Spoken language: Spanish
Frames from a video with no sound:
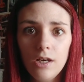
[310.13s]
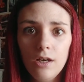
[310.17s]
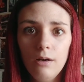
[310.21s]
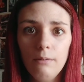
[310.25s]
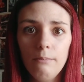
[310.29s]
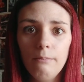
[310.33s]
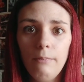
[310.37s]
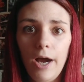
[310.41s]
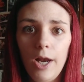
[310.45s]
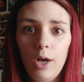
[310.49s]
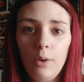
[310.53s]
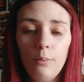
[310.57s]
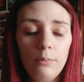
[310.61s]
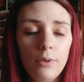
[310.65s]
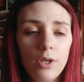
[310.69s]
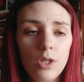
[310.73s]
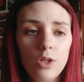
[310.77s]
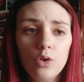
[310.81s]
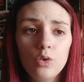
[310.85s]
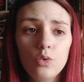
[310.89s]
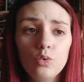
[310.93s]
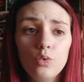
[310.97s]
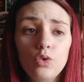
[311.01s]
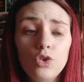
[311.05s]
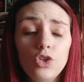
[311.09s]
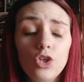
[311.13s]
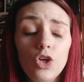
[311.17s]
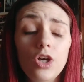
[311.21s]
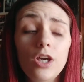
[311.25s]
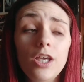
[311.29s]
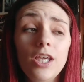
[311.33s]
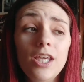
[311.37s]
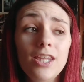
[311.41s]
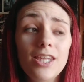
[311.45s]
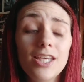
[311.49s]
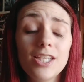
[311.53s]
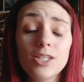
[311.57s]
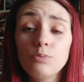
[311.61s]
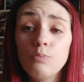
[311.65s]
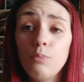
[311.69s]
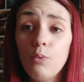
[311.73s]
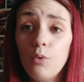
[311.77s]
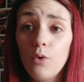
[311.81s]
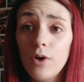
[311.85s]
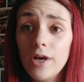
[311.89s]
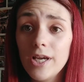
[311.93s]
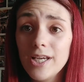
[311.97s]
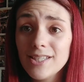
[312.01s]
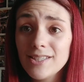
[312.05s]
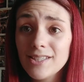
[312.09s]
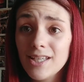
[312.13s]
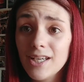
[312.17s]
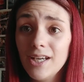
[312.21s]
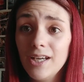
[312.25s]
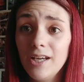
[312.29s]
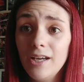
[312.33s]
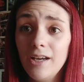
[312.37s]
vale un vídeo tuyo y después